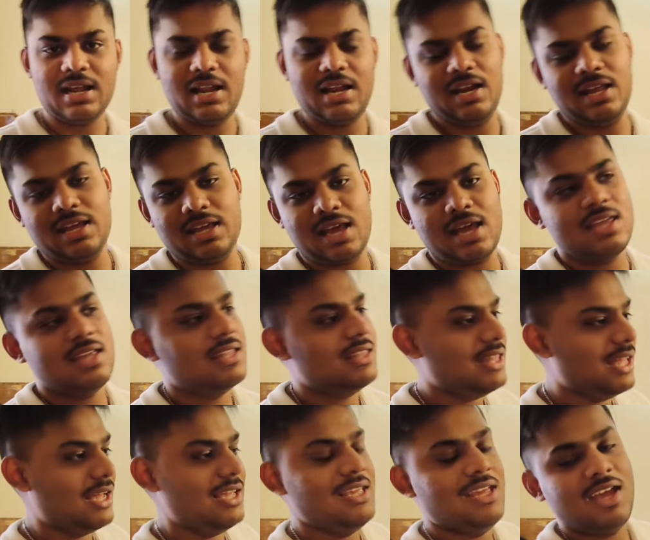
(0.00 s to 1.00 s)
देना लेके आइए
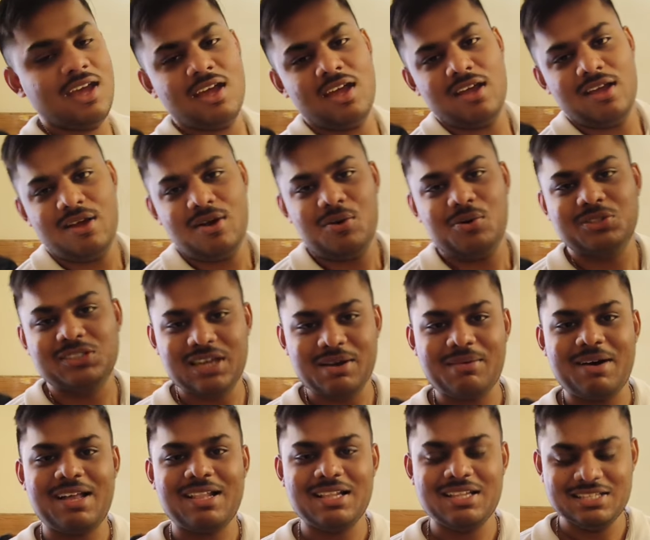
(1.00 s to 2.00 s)
देखिए उसके
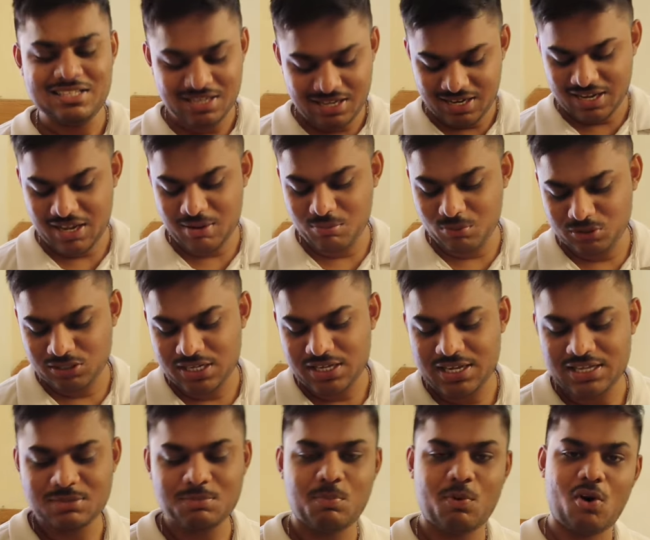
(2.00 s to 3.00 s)
बाद लेकिन मुझे
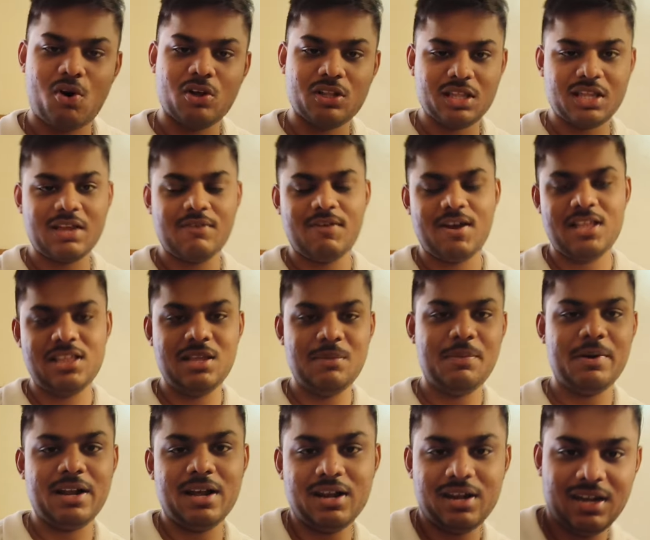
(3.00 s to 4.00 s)
ये बहुत ही किफायती
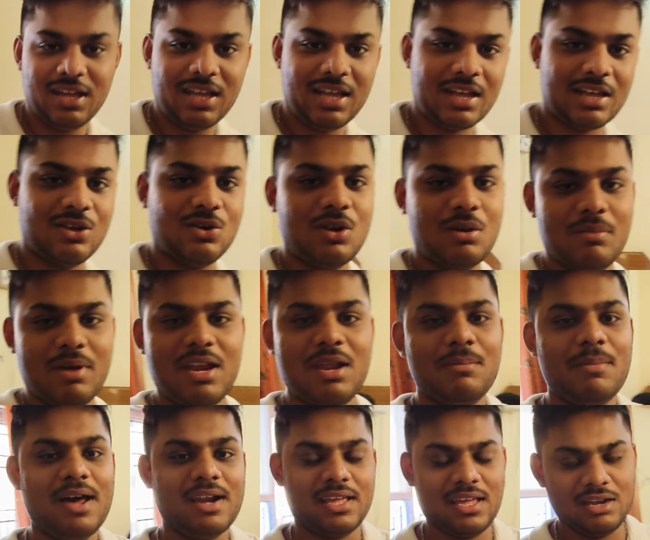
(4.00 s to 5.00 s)
पड़ा ठीक है क्योंकि
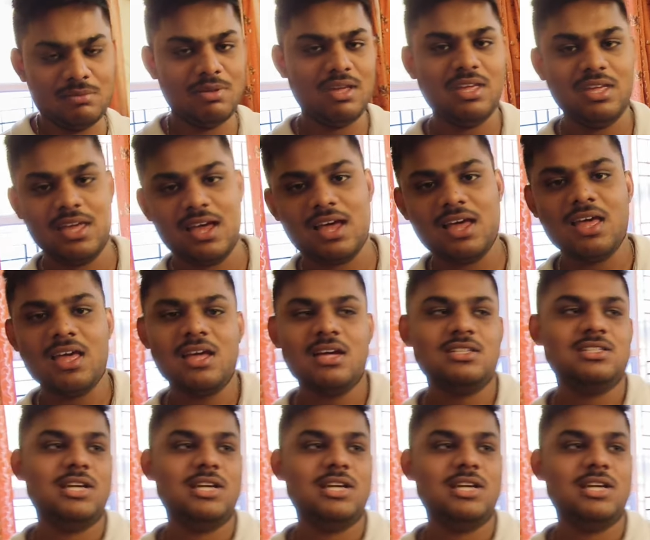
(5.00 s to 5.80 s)
मैंने बार्गेन भी किया है